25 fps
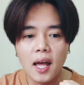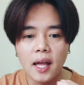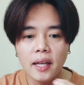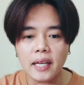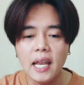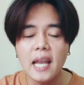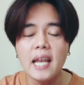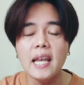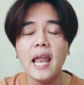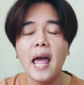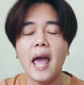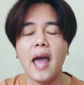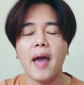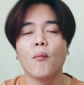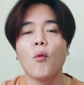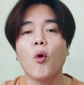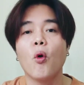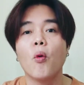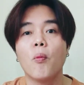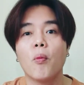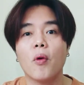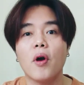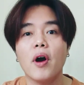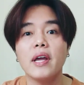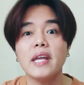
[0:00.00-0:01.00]
นั่นแหละผ
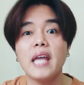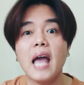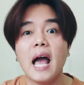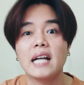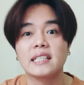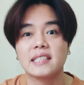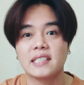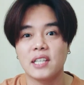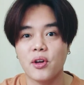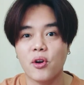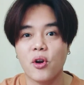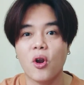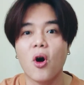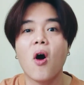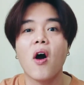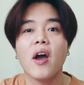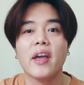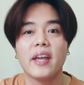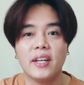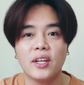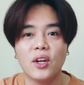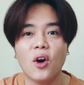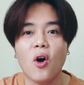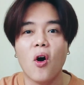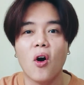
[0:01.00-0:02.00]
มก็อยากจะรอ
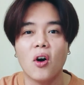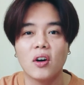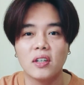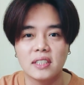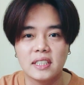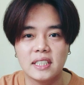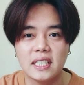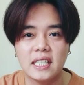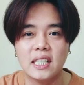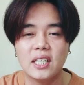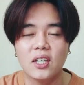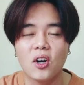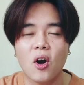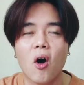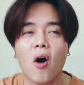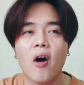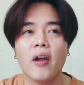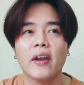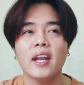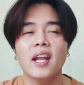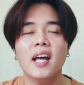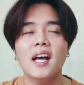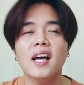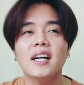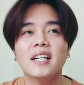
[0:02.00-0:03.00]
เห็นของจริงก่อน
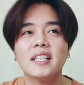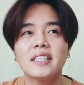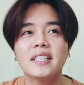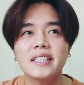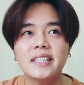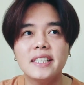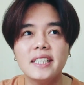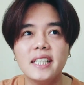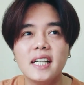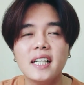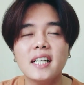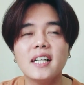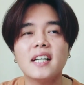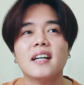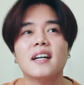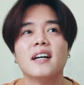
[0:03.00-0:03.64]
ซึ่ง